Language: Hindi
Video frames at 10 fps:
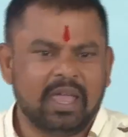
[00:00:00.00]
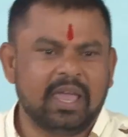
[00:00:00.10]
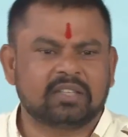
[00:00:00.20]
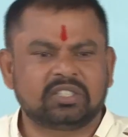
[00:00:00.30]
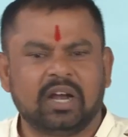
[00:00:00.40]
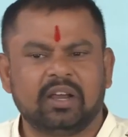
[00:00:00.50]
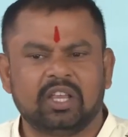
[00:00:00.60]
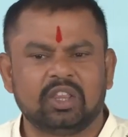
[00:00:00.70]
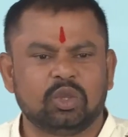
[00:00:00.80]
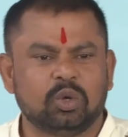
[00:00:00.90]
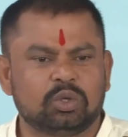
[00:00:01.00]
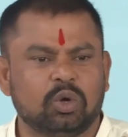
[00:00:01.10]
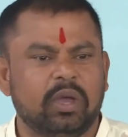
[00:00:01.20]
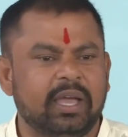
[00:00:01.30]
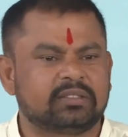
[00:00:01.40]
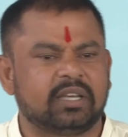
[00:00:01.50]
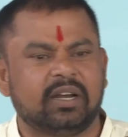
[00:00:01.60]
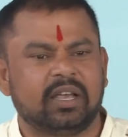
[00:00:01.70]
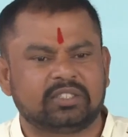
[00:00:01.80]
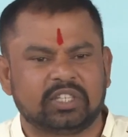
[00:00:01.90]
एक साइड हिंदू तो एक
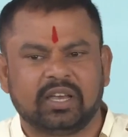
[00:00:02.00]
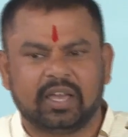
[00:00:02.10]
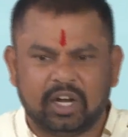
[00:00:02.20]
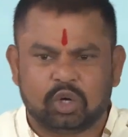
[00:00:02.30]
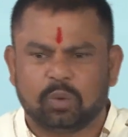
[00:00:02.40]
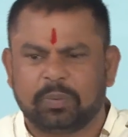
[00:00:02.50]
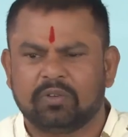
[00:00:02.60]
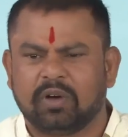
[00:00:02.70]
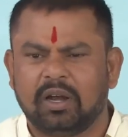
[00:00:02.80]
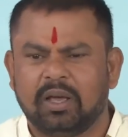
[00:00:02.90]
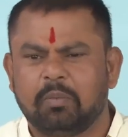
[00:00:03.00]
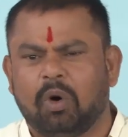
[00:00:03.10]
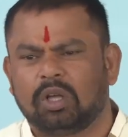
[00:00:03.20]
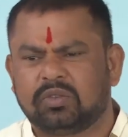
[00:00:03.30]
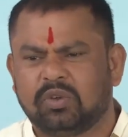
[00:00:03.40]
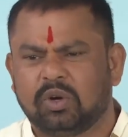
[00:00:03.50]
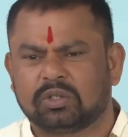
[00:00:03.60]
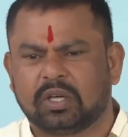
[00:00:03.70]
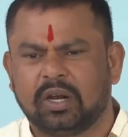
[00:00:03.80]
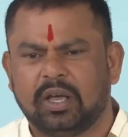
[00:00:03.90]
साइड ये चंगेरी टोपी वाले बहुत
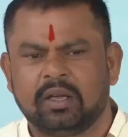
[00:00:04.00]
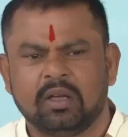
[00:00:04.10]
विरोध करे